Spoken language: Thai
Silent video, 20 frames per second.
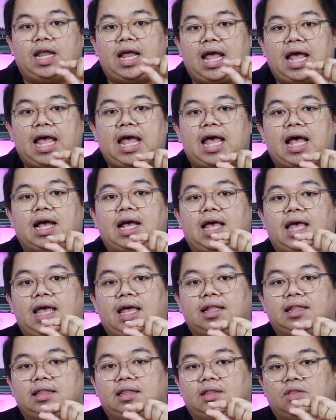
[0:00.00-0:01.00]

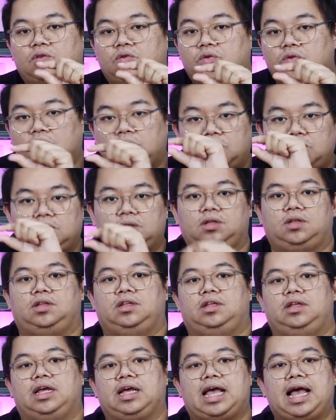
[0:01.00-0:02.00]
105 ตุ๊ดตุ๊ด
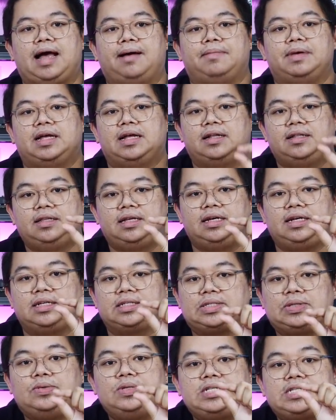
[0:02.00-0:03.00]
นะครับ
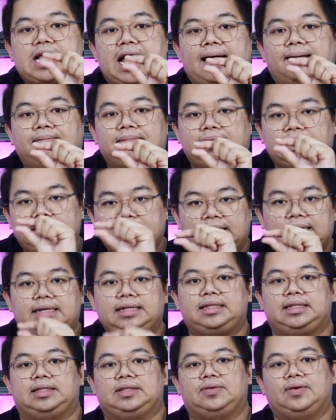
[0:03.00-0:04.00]
103ตุ๊ดตุ๊
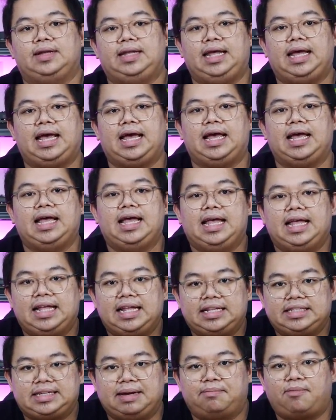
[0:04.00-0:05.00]
ดตัวนี้ฮะ
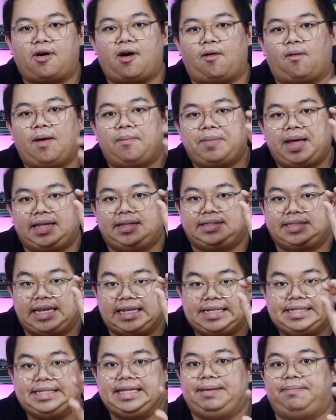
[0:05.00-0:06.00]
จะบอกว่าเป็น
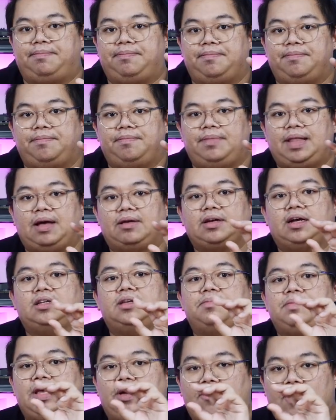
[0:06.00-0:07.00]
Gen 10 แล้วก็
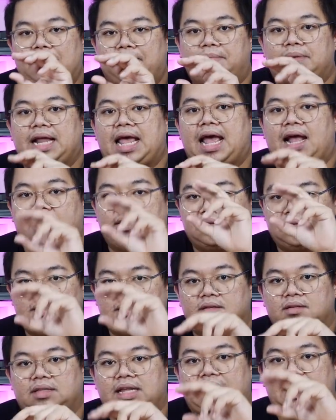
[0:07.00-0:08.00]
จะมีความแรง
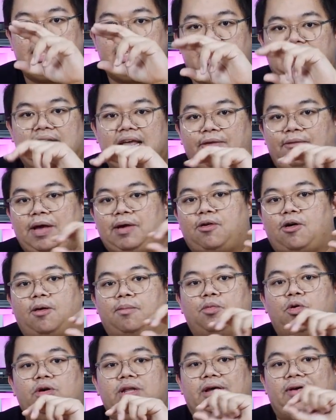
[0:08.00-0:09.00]
ในเลเวลของ
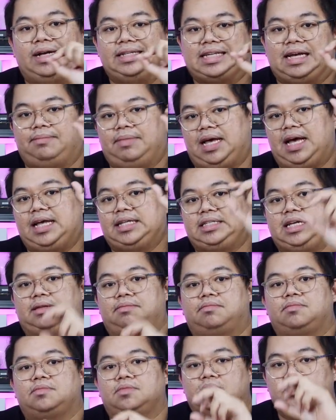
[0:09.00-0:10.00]
โมเดล i3 5
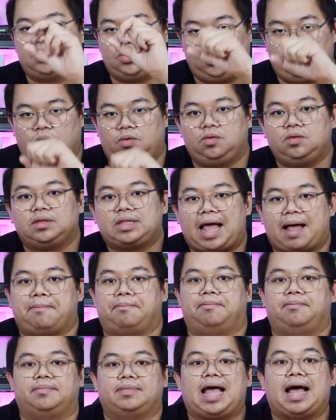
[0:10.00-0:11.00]
7สูง
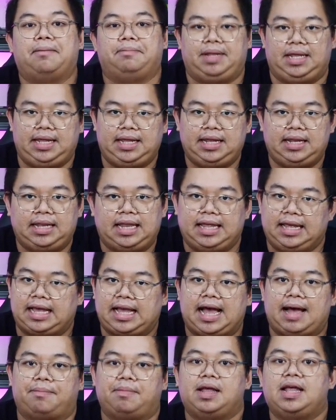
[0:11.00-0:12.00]
ต่ำตามนี้นะค
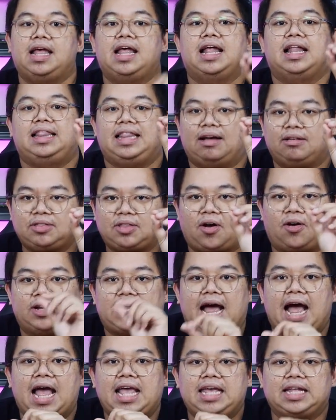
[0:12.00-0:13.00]
รับ แล้วต่อ
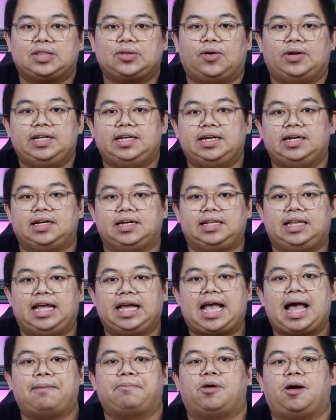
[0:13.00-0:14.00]
ท้ายอีกตัวหนึ่ง
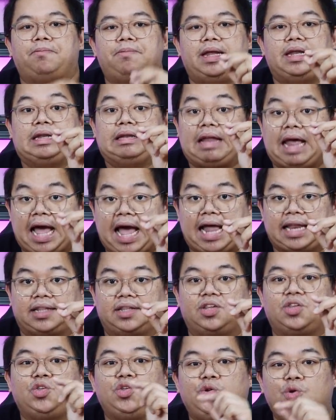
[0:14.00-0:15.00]
นะครับ ก็เป็นรหัส
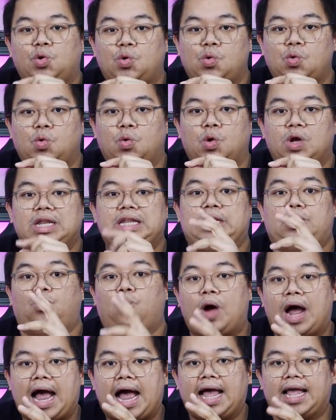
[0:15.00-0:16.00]
U หรือ
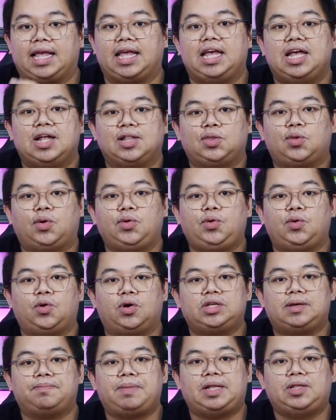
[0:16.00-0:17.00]
Y ตัว U
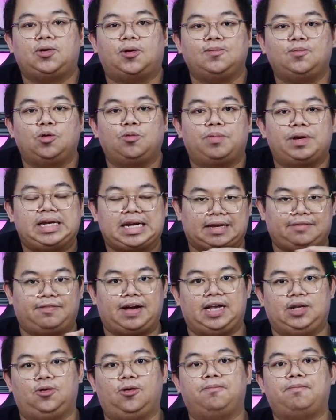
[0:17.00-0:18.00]
ก็จะเป็นโน้ตบุ๊กประหยัดไฟ
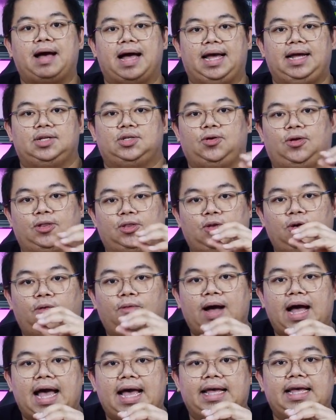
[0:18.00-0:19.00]
ทั่วไป ส่วนตัว
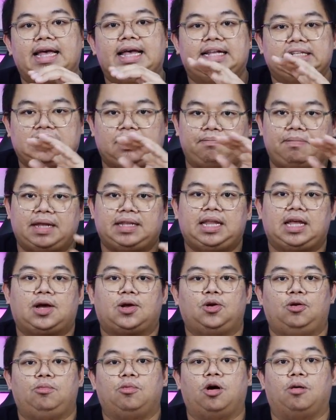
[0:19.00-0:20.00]
Y จะเป็นใน
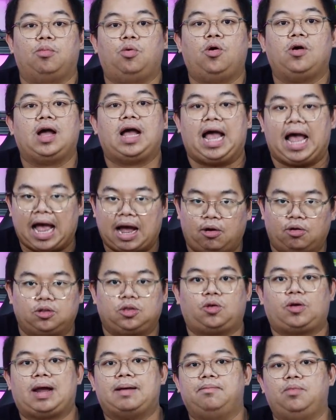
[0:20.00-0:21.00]
กลุ่มของพวกอัลตรา